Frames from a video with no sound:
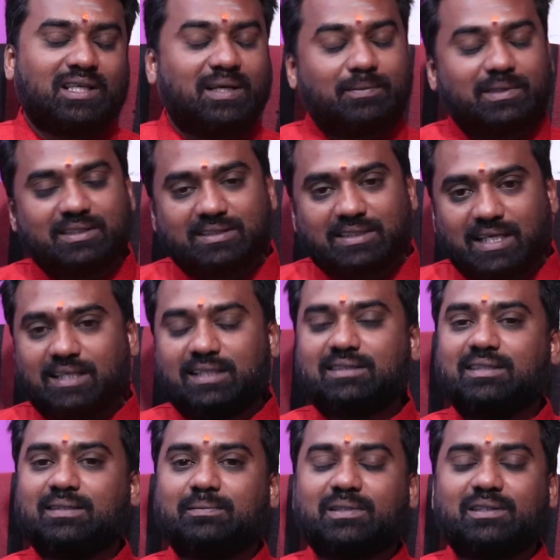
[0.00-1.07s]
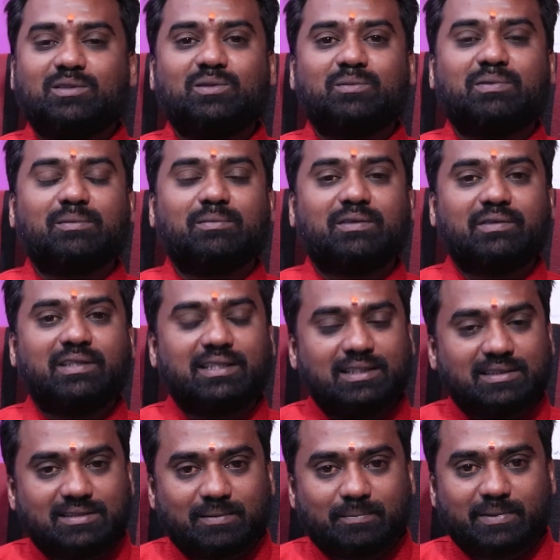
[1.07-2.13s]
కాబట్టి జాగ్రత్త ప్రతి రూపాయి మనం
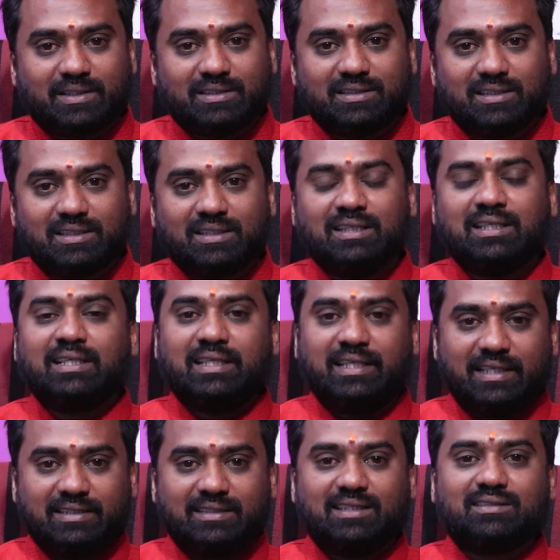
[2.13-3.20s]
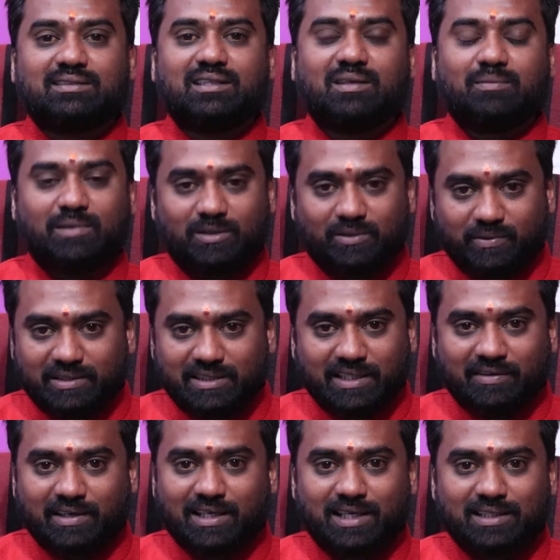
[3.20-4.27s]
ఏడికెళ్ళి సంపాదించినా ఏం చేసినా మరి నువ్వు
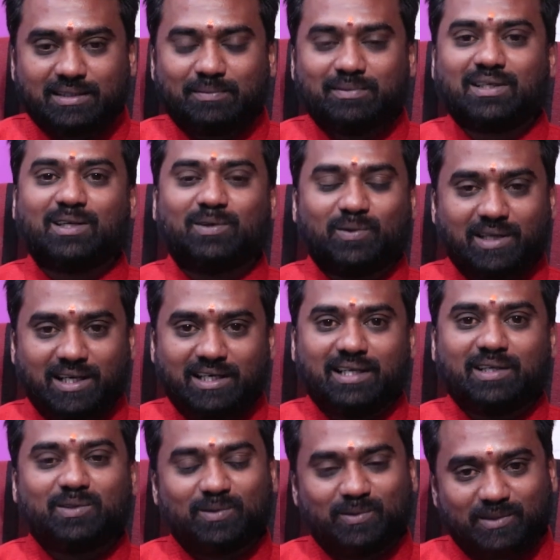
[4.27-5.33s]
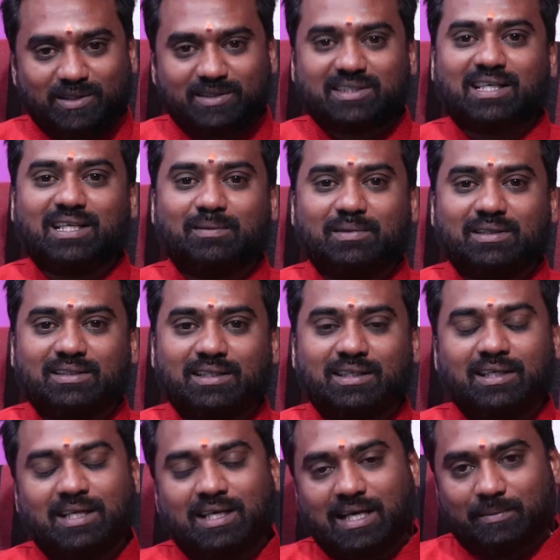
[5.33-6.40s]
చేయవారు అని చెప్పి నన్ను కూడా అనగేటోళ్ళు ఉండొచ్చు చాలామంది
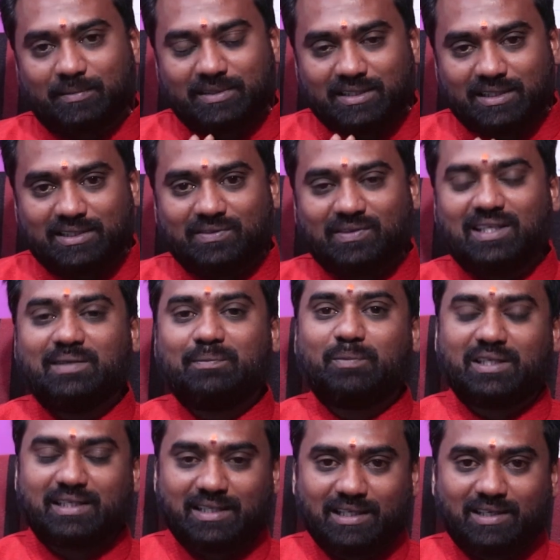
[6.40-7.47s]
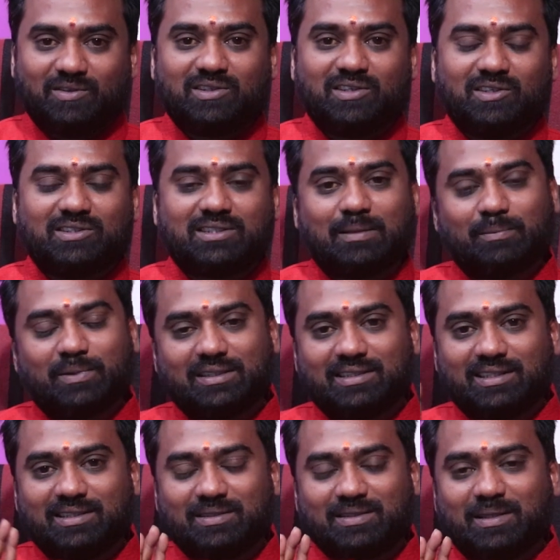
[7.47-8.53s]
అమిత్రాజ్ ఇవాళ ఇప్పటికి ఎలా ఉన్నాడో
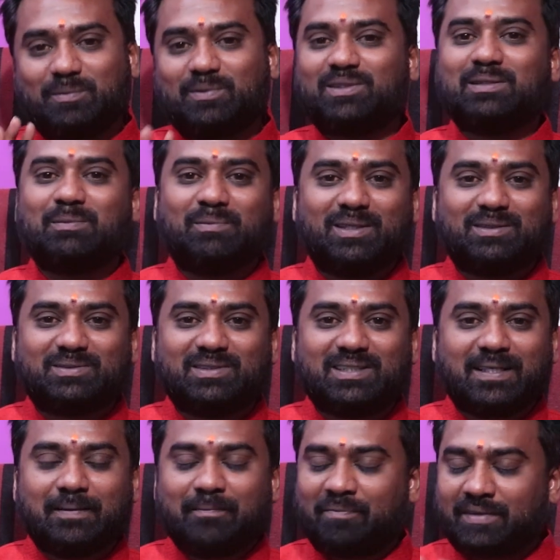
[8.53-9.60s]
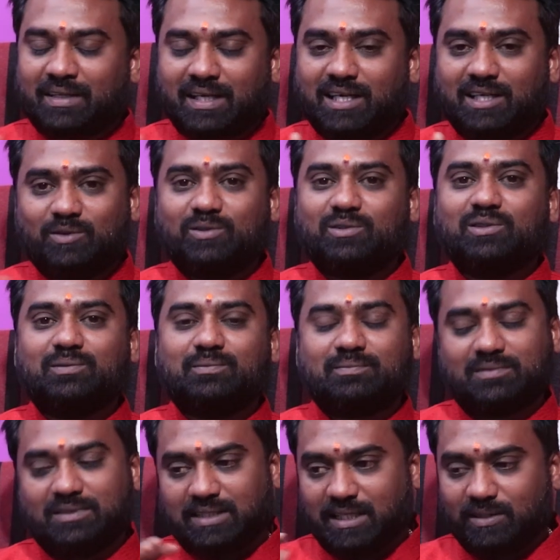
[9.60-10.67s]
సంపాదించాలంటే ఎప్పుడూ సంపాదిస్తుండే కానీ వద్దు
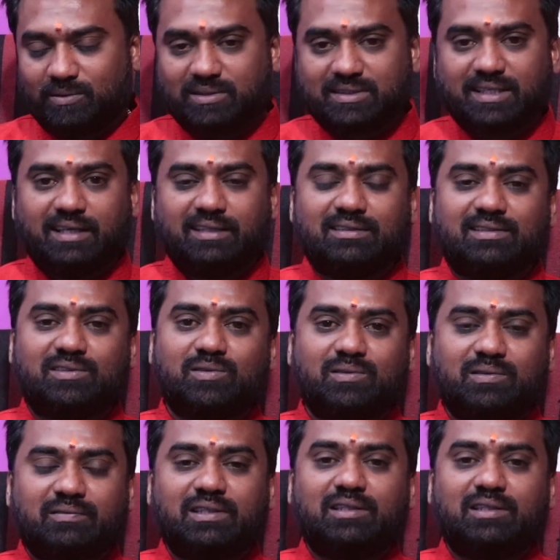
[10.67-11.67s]
నలుగురు సాయం చేసుకుంటూ